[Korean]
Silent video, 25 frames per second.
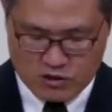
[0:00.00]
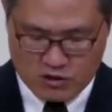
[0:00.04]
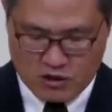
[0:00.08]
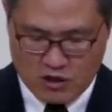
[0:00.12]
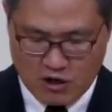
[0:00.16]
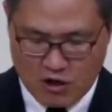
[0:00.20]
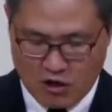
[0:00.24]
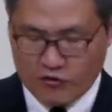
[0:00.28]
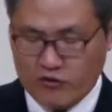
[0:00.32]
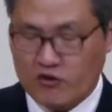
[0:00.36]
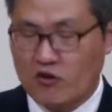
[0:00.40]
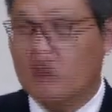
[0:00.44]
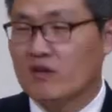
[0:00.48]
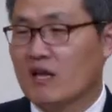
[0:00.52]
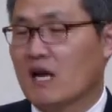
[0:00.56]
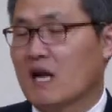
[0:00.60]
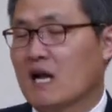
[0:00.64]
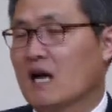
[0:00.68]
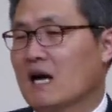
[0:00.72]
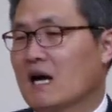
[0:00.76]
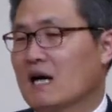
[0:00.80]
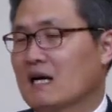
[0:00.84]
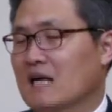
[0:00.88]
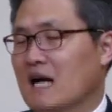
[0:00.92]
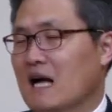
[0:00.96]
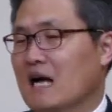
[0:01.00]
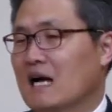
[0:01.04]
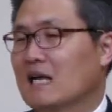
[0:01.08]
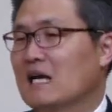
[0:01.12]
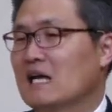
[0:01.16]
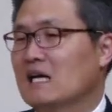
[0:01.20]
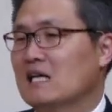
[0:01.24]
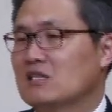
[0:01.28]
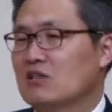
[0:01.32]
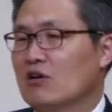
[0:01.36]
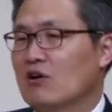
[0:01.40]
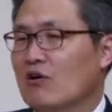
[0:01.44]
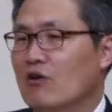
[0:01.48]
어떤 나라가
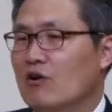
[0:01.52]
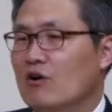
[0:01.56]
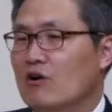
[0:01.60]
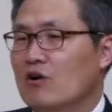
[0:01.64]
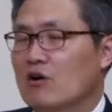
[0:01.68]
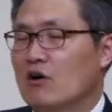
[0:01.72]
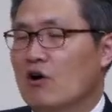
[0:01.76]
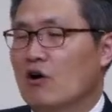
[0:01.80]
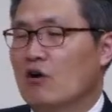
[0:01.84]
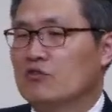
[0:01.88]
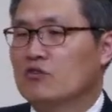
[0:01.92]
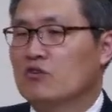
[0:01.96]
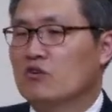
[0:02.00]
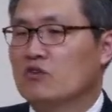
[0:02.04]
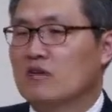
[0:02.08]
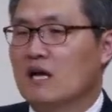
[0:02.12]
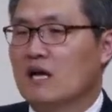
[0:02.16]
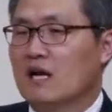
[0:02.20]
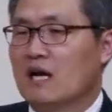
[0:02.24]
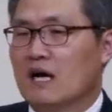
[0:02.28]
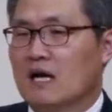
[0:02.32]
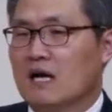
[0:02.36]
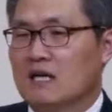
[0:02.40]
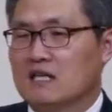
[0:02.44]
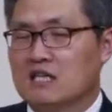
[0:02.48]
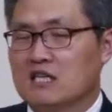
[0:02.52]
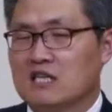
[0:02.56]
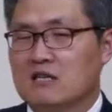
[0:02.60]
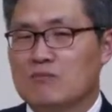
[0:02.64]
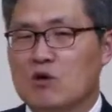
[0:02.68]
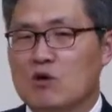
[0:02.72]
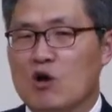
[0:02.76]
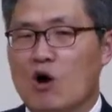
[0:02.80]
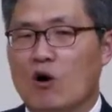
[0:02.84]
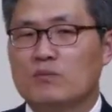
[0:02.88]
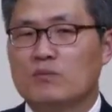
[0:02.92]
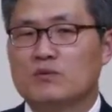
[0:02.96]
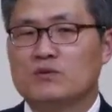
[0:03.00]
강해서 어떤 나라가 힘이
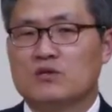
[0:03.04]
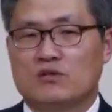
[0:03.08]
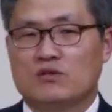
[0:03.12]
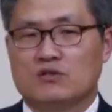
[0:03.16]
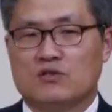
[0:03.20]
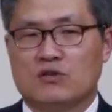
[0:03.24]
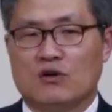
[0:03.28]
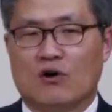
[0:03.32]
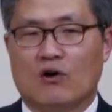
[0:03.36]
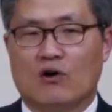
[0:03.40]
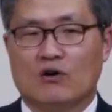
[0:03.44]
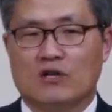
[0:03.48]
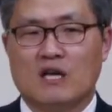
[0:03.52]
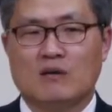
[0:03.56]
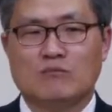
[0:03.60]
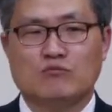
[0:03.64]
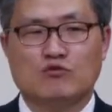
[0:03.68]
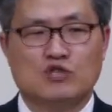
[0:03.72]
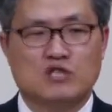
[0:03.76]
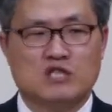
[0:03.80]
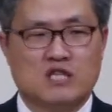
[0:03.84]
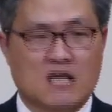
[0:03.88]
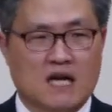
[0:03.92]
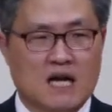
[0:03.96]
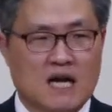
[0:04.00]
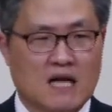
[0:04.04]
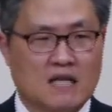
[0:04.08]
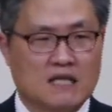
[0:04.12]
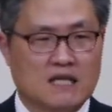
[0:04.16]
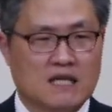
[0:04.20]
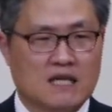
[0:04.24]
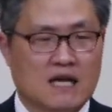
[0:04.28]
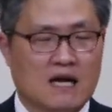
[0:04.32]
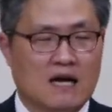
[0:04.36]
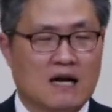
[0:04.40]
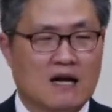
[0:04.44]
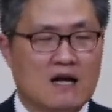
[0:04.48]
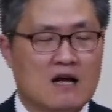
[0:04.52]
없어서의 문제가
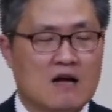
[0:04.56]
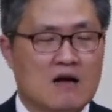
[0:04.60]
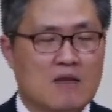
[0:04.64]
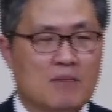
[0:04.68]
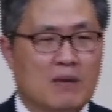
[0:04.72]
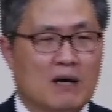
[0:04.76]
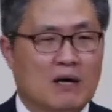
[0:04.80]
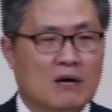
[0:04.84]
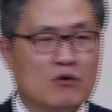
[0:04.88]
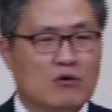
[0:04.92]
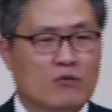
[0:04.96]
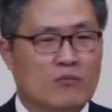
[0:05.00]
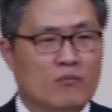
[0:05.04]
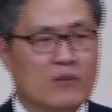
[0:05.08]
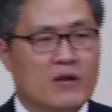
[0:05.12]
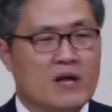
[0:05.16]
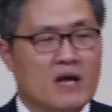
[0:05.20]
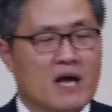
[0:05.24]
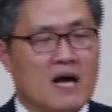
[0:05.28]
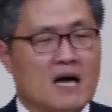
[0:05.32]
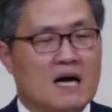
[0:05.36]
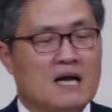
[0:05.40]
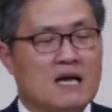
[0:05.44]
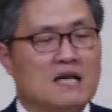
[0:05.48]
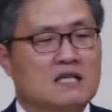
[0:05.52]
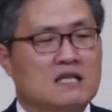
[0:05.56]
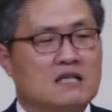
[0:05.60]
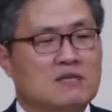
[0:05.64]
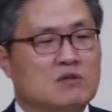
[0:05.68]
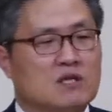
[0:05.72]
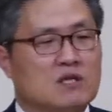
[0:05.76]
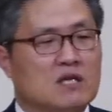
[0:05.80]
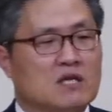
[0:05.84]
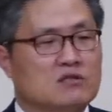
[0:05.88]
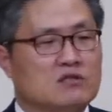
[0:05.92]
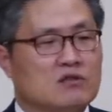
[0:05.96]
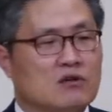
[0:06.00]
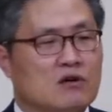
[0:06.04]
아니라 바로
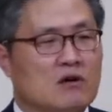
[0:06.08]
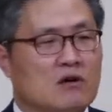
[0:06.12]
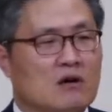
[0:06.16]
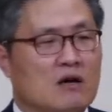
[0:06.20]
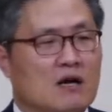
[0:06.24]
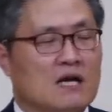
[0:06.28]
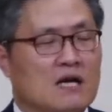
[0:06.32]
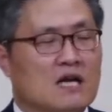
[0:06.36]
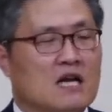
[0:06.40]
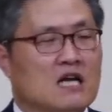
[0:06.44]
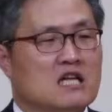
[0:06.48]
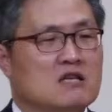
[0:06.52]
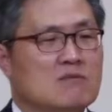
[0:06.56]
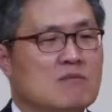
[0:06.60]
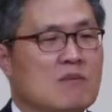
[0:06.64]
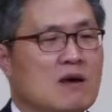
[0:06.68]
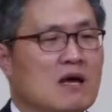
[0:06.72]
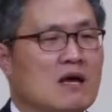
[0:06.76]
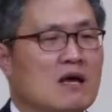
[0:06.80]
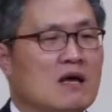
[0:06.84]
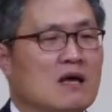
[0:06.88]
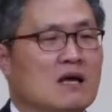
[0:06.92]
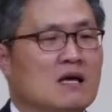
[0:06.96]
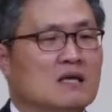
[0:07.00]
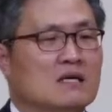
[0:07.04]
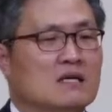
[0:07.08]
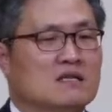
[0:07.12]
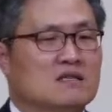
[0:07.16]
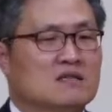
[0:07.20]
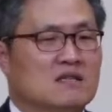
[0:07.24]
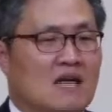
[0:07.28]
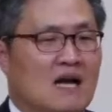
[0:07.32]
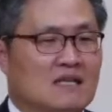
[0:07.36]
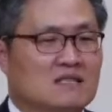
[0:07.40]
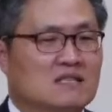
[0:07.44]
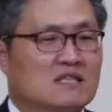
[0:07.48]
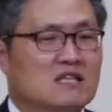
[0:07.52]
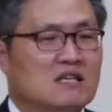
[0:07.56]
하나님께서 하나님의 그
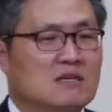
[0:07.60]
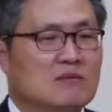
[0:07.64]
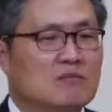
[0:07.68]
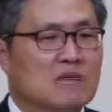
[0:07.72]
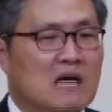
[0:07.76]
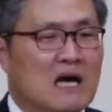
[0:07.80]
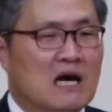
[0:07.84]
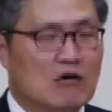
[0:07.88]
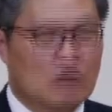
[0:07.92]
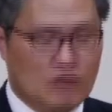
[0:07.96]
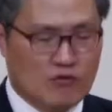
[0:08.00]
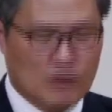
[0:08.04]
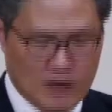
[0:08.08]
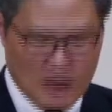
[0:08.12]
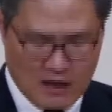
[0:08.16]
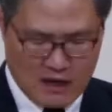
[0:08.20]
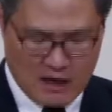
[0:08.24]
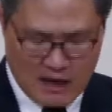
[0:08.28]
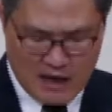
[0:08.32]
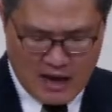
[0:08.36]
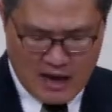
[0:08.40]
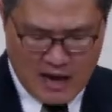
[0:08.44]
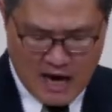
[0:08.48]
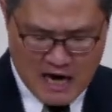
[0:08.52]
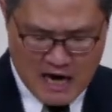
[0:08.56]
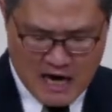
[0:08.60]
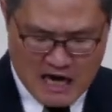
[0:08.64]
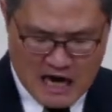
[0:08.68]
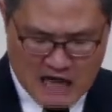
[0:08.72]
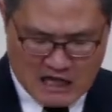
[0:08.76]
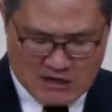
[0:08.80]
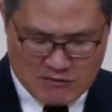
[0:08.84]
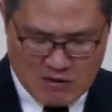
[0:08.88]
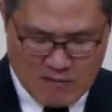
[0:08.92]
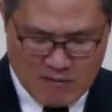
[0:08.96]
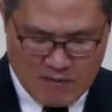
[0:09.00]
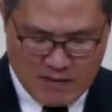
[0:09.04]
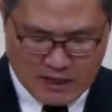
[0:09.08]
다스림 가운데
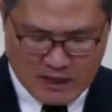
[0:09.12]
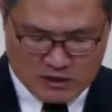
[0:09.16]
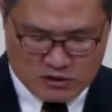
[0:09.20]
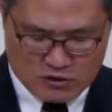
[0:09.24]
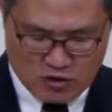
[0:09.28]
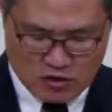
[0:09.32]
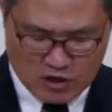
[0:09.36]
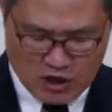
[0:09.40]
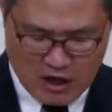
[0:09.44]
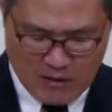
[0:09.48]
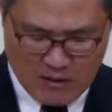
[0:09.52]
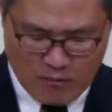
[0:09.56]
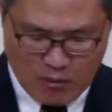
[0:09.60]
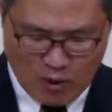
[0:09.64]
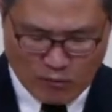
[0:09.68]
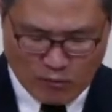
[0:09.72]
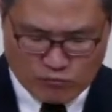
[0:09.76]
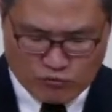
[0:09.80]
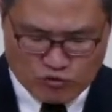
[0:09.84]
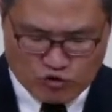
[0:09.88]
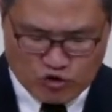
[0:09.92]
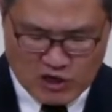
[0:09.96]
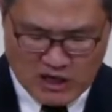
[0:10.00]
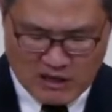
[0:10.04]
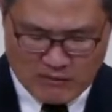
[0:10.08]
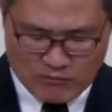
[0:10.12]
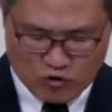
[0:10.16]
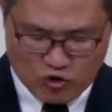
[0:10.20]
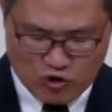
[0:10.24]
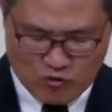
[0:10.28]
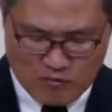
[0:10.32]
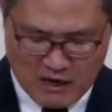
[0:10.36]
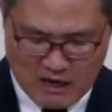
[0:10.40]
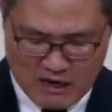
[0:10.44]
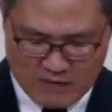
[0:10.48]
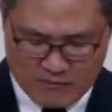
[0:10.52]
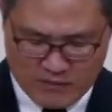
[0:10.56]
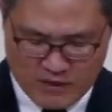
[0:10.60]
하나님의 백성의 범죄함으로
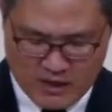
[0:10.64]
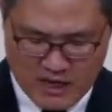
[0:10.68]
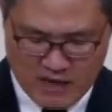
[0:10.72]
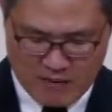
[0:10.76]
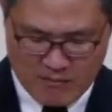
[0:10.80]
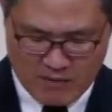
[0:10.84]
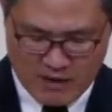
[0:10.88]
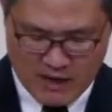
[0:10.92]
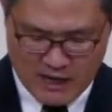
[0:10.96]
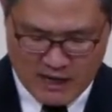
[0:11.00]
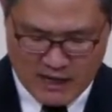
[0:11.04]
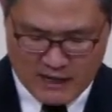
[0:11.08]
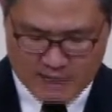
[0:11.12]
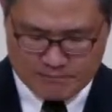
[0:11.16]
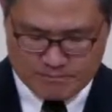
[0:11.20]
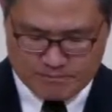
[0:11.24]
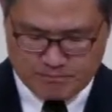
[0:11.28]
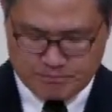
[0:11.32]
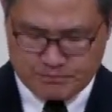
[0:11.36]
말미암아